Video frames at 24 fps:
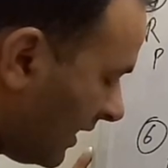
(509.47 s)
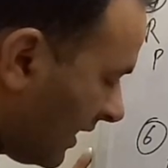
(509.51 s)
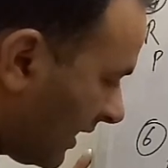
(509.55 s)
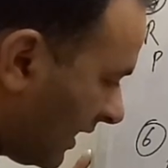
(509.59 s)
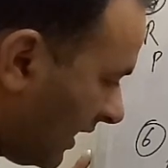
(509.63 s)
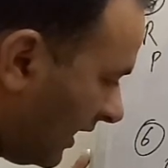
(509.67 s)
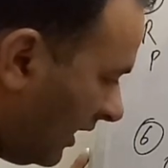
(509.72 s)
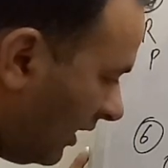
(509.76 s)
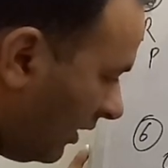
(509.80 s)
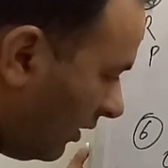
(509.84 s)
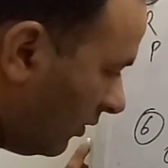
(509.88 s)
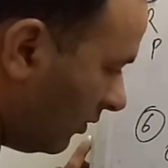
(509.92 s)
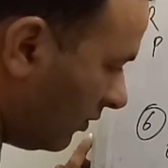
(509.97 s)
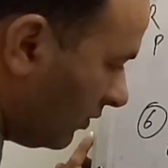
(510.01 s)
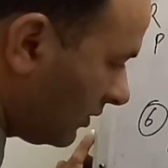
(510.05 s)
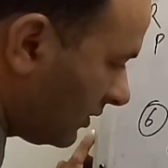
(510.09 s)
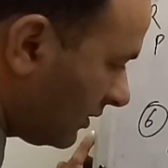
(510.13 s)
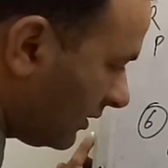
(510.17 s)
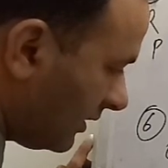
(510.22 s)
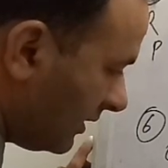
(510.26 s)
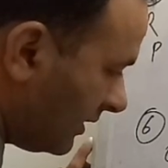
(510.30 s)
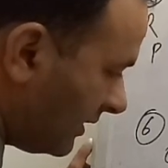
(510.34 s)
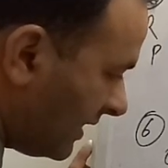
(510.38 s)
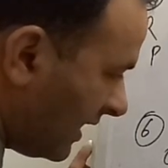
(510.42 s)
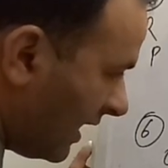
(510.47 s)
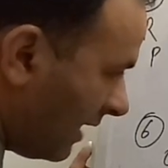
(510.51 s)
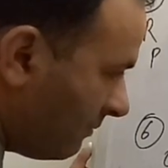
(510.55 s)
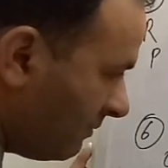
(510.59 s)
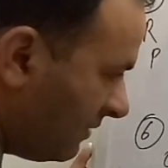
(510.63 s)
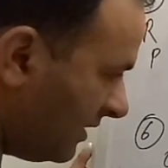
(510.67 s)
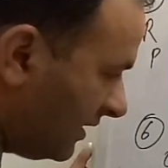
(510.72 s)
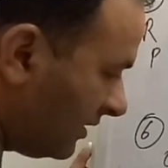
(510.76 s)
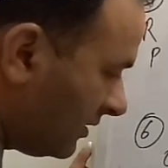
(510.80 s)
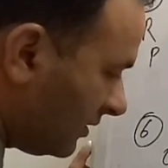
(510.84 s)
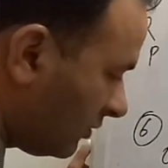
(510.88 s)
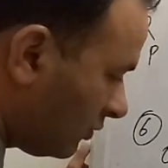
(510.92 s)
अकाउंट
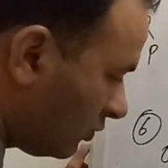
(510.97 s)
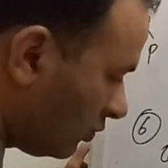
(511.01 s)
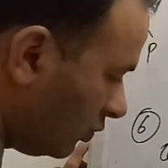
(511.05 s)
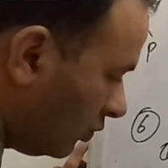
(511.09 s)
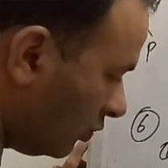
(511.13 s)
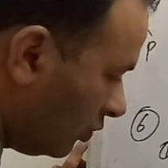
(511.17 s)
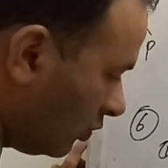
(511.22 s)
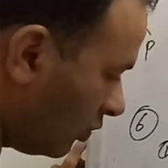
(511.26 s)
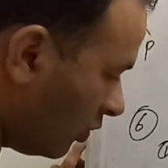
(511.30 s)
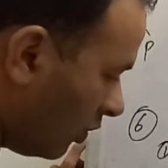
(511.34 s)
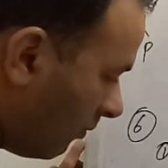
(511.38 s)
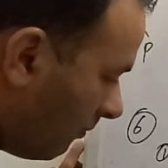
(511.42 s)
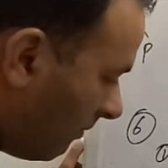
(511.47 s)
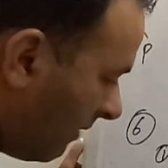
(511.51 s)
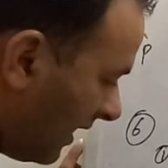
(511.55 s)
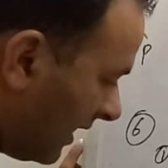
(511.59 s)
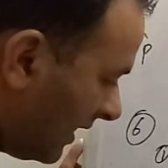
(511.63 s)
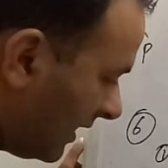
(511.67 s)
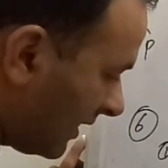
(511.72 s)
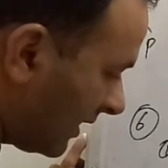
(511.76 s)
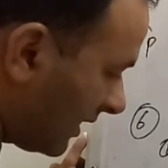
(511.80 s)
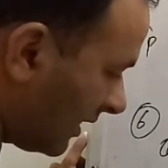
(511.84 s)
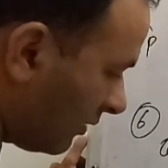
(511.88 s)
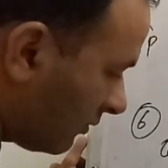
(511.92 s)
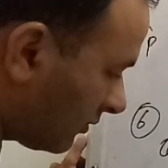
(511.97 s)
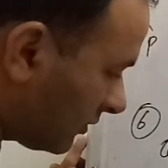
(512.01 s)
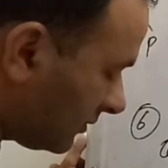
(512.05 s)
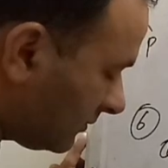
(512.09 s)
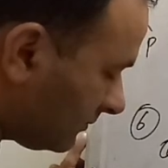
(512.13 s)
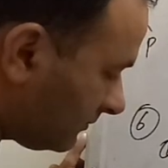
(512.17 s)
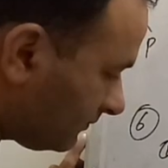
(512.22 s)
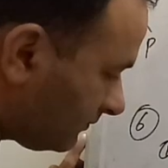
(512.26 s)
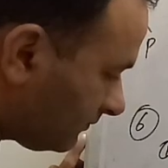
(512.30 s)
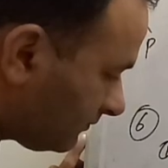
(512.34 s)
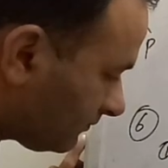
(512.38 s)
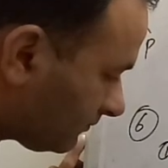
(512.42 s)
डेबिट टू गोपाल अकाउंट